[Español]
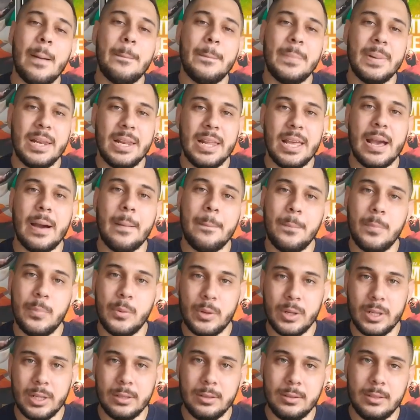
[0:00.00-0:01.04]
la pelea
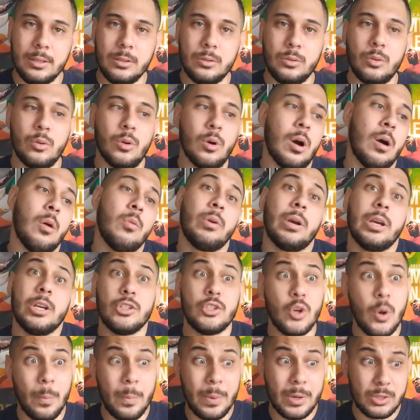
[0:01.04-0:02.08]
por el título,
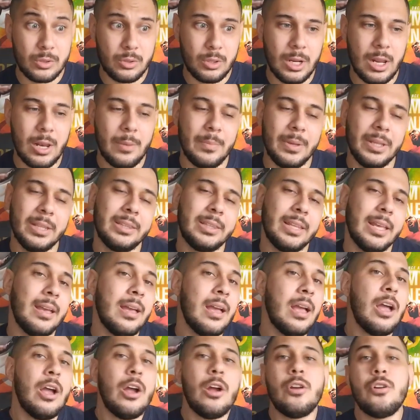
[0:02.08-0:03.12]
aunque yo
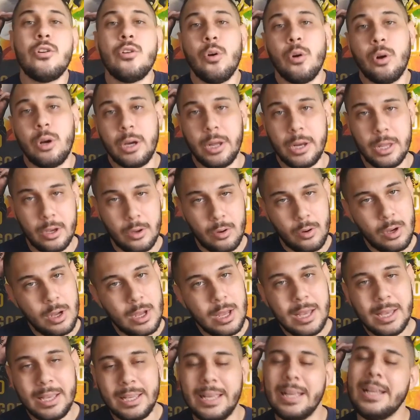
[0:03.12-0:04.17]
personalmente no creo
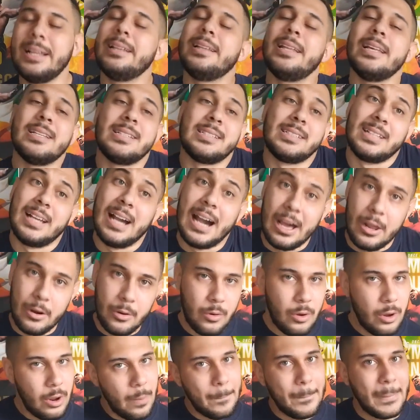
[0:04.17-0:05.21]
que el
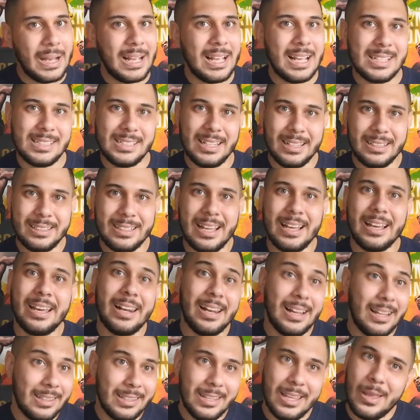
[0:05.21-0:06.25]
descaro vaya a ser
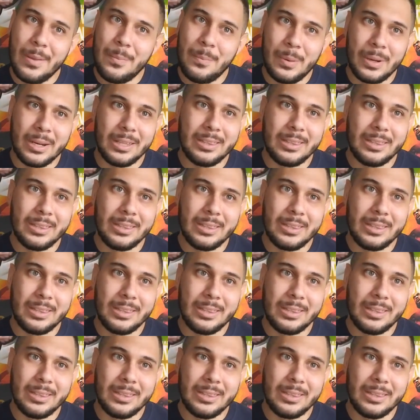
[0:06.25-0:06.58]
tan grande de